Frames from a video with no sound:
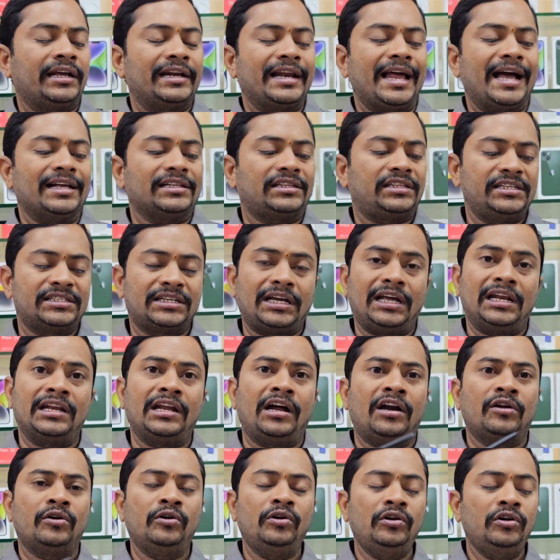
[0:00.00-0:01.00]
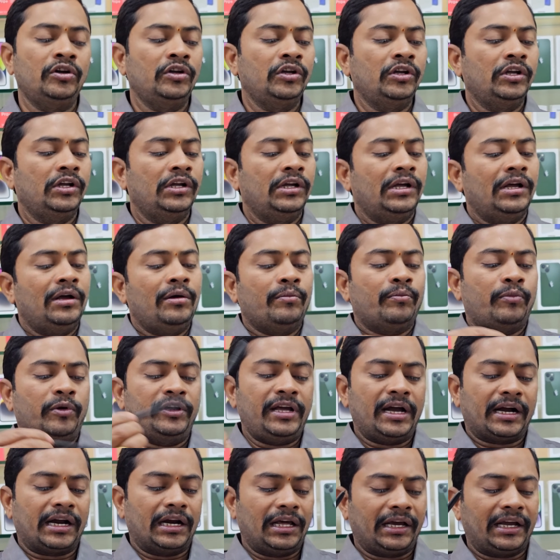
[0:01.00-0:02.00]
ఆయన గ్లాస్ తీసుకెళ్ళినాడు
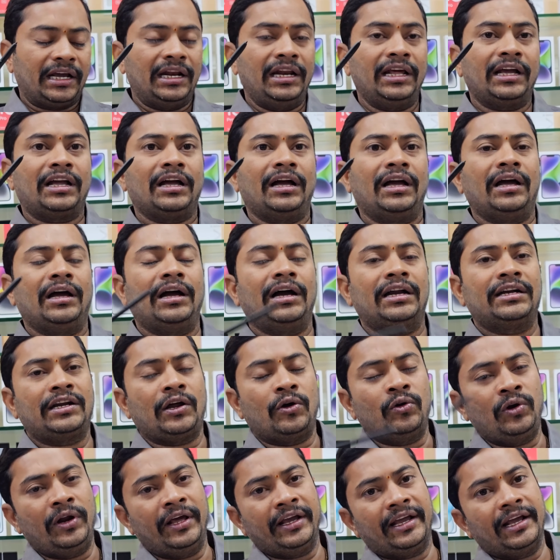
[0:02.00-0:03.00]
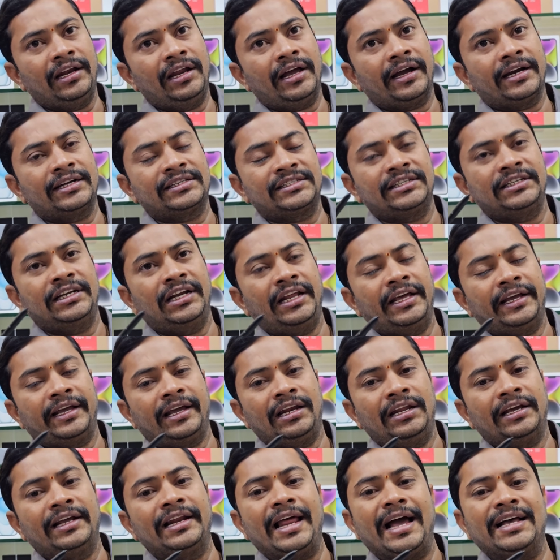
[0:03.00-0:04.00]
పోయి అక్కడికి వెళ్ళి టౌన్లోకి వెళ్ళి అక్కడ సిటీలోకి
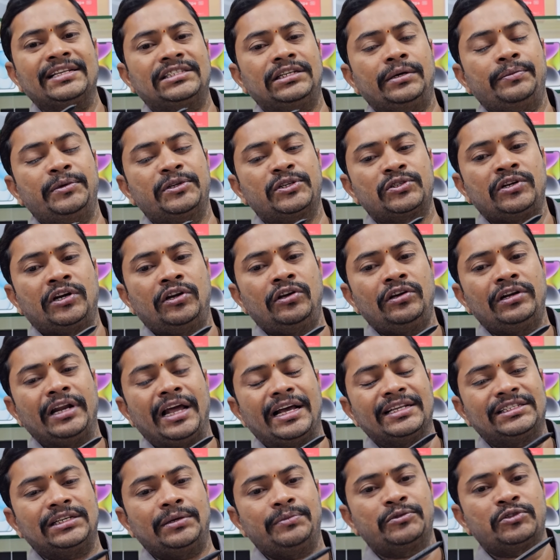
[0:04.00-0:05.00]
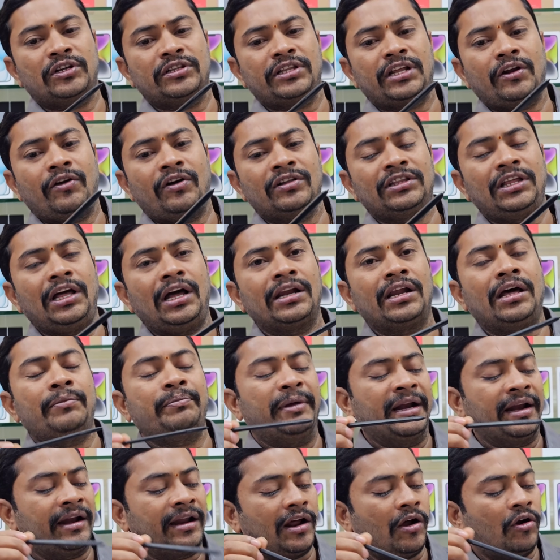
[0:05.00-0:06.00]
వెళ్ళి గ్లాస్ వేపించుకున్నాడు గ్లాస్ వేపించుకున్న తర్వాత అన్న
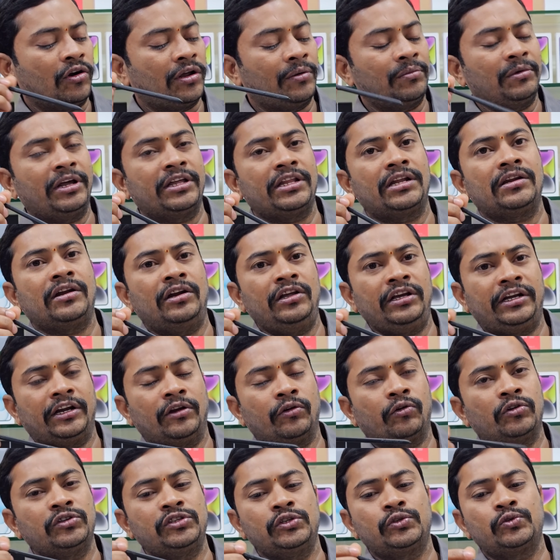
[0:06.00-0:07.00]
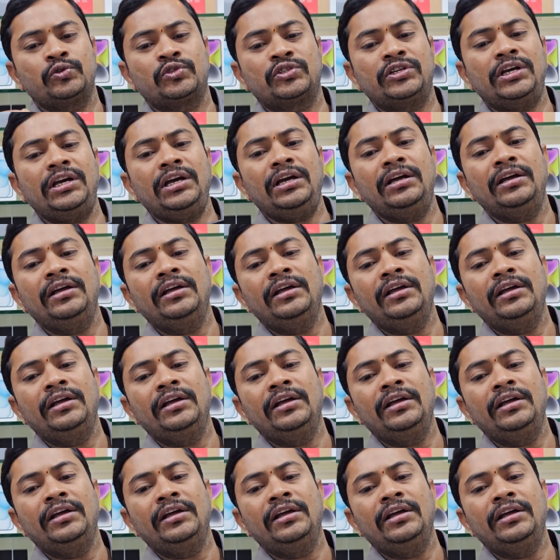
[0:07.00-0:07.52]
పెన్ రావడం లేదన్నాడు ఇక్కడికి వచ్చి చూస్తే